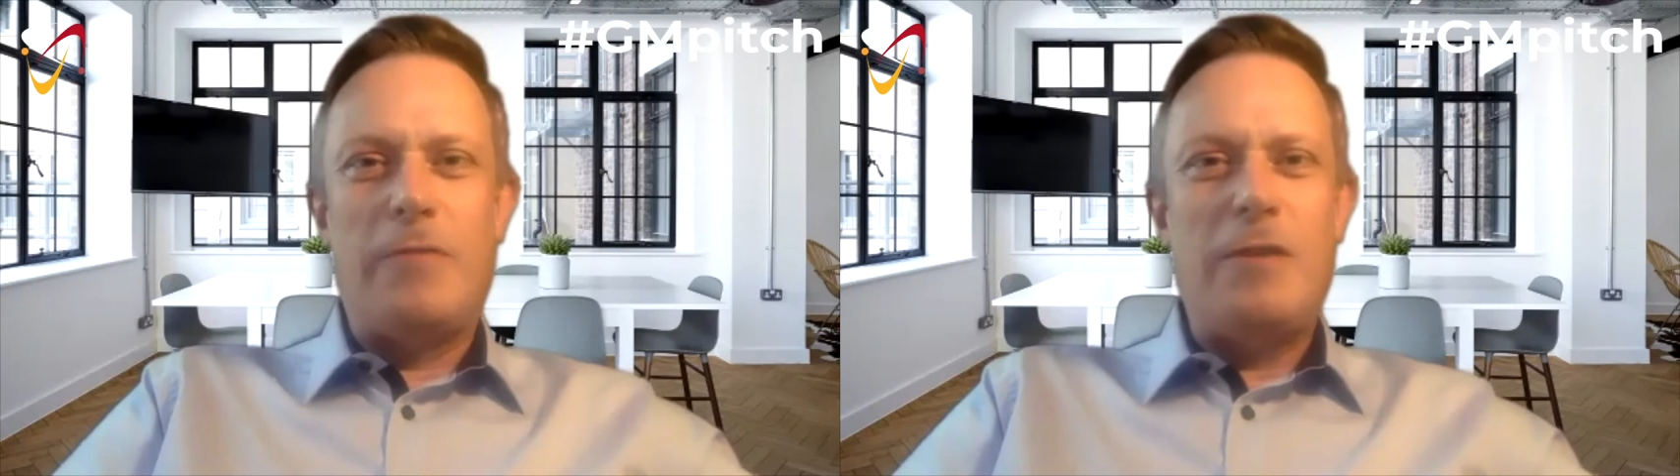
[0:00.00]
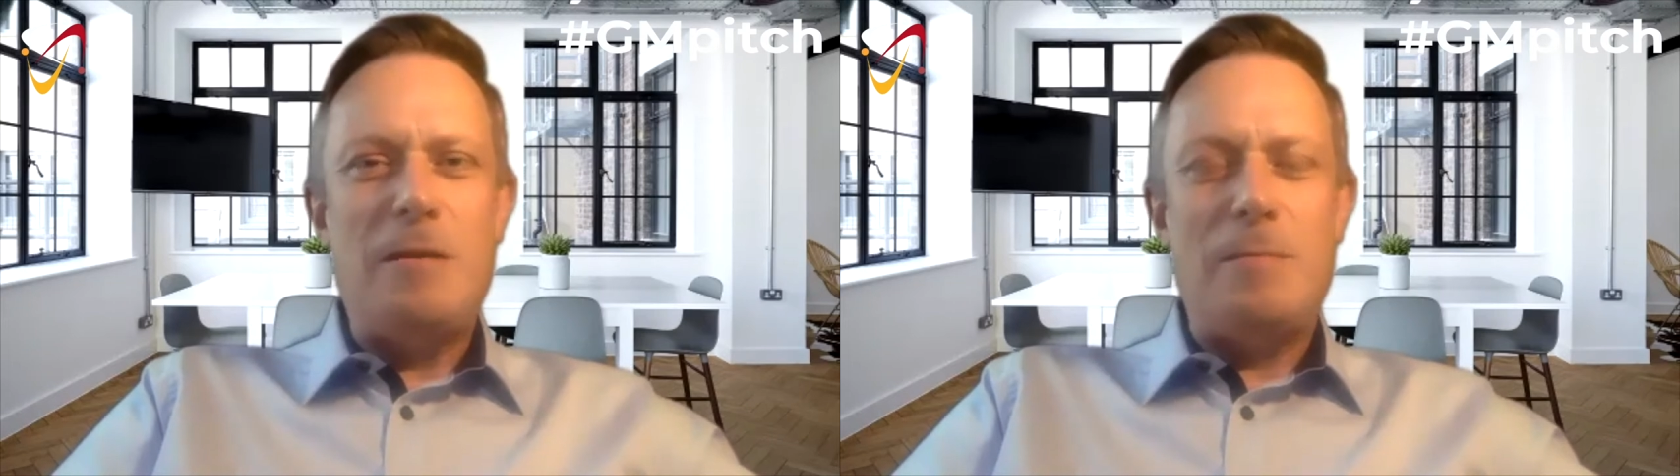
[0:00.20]

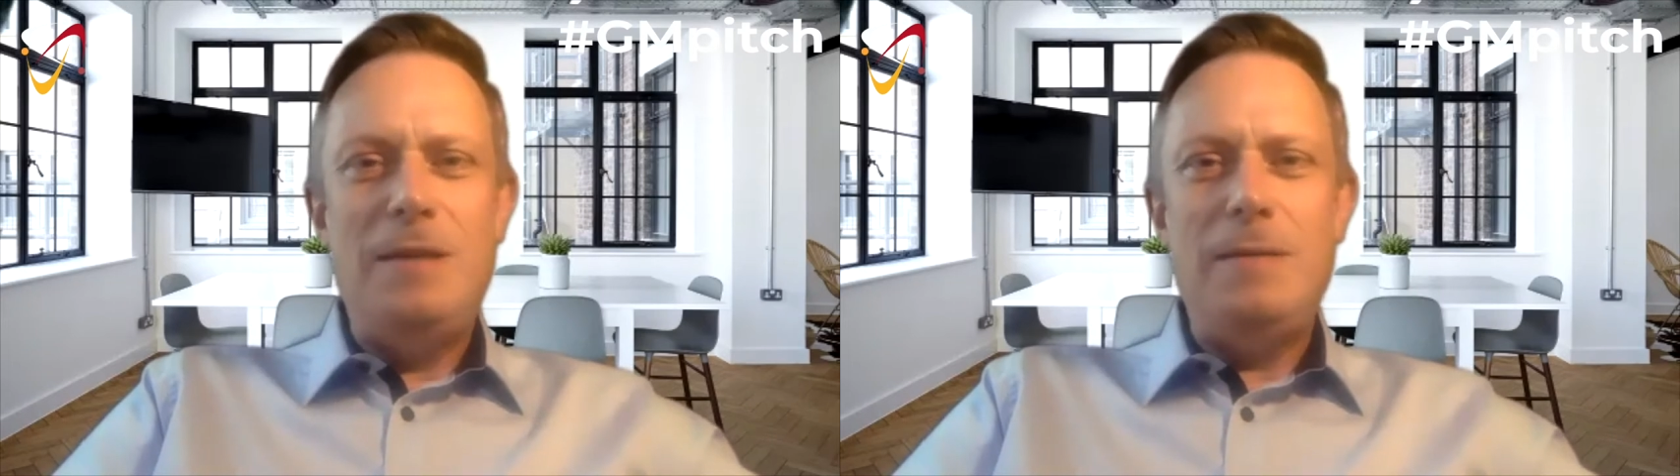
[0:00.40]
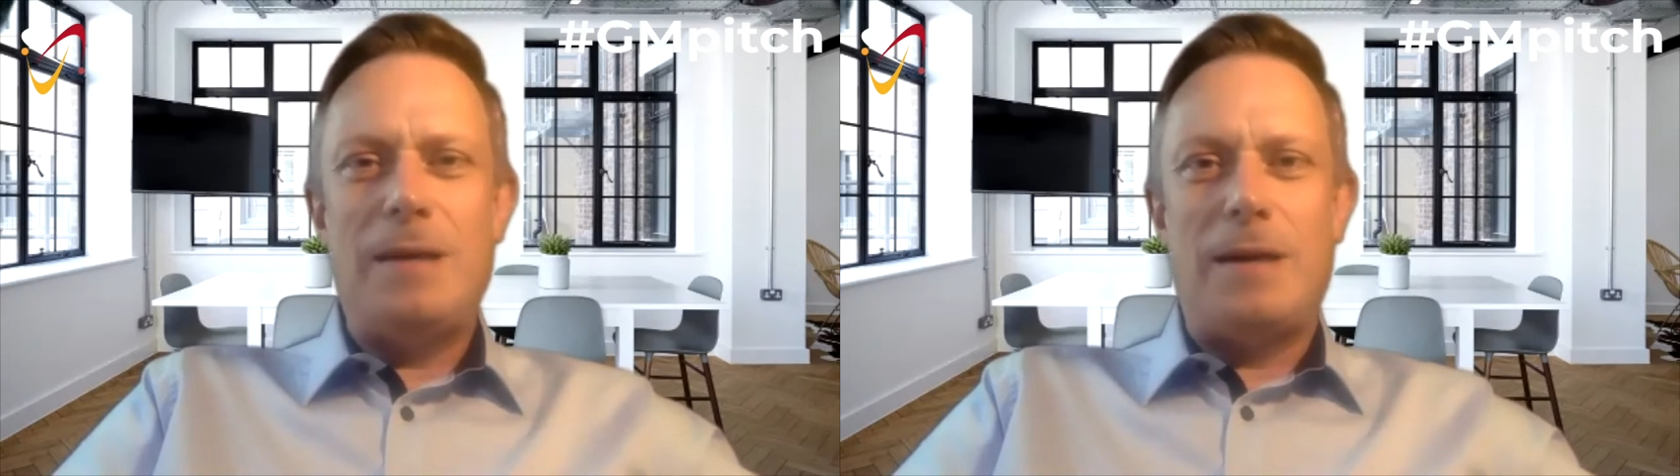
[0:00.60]
fehlendem
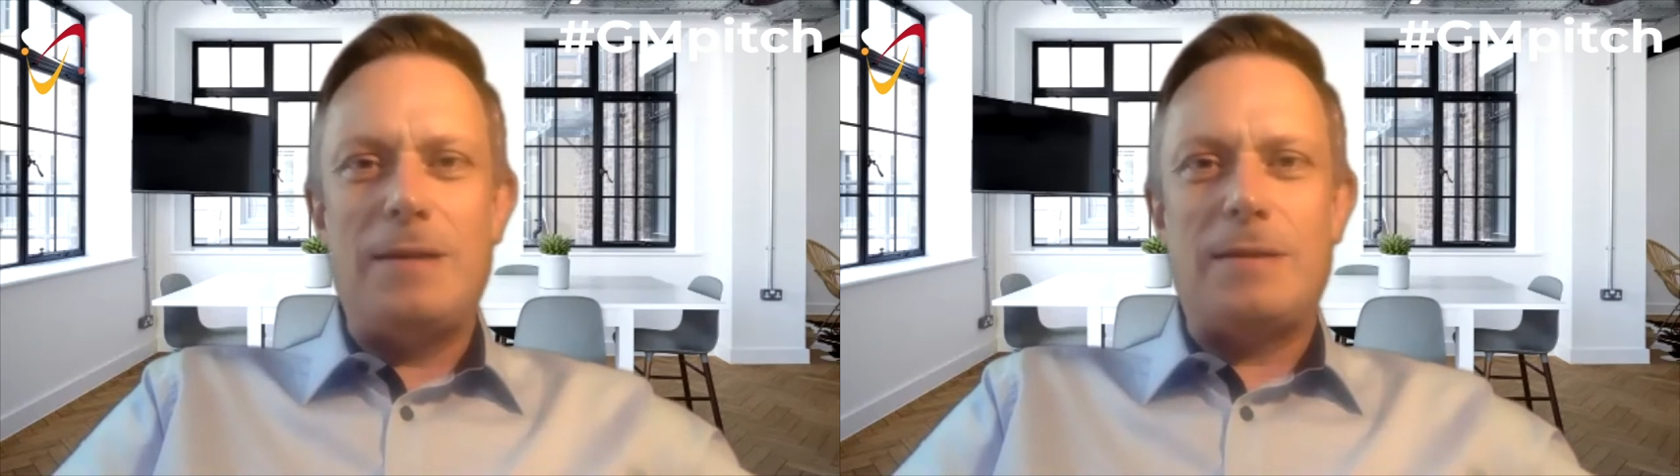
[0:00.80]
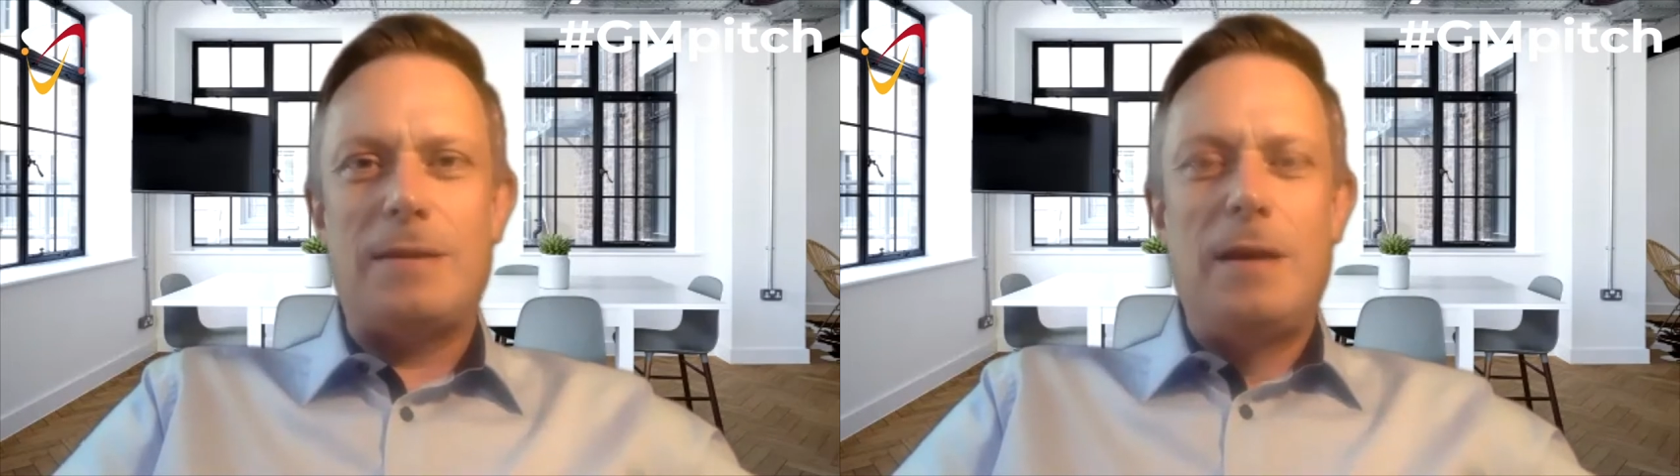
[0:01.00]

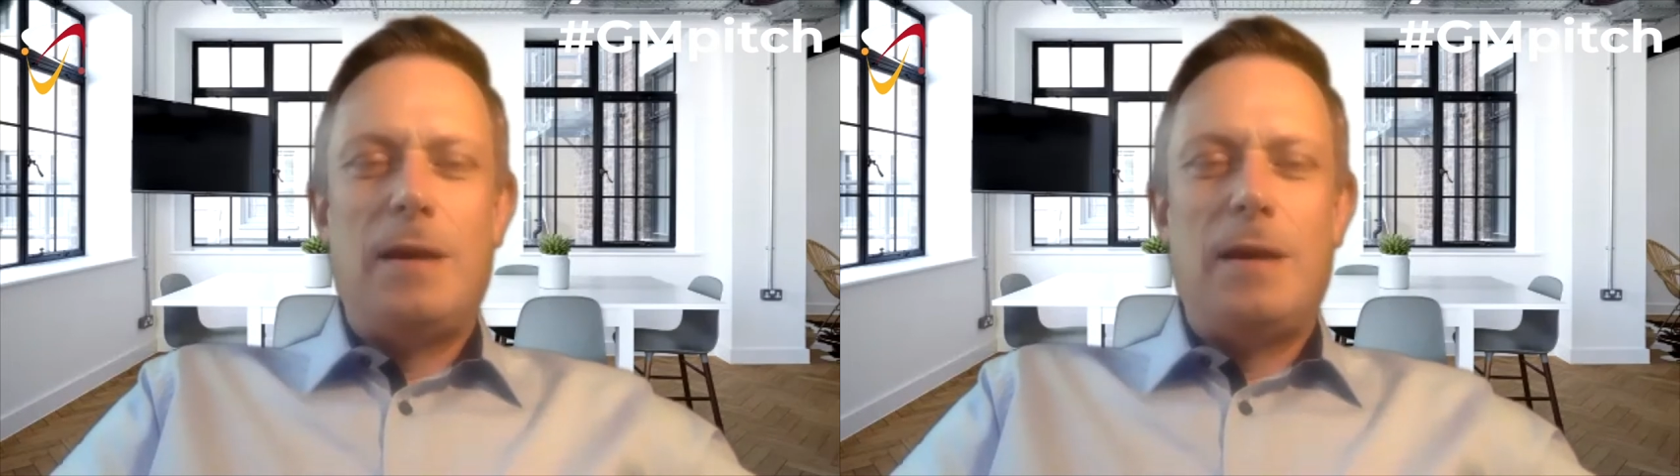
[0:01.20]
Teamgeist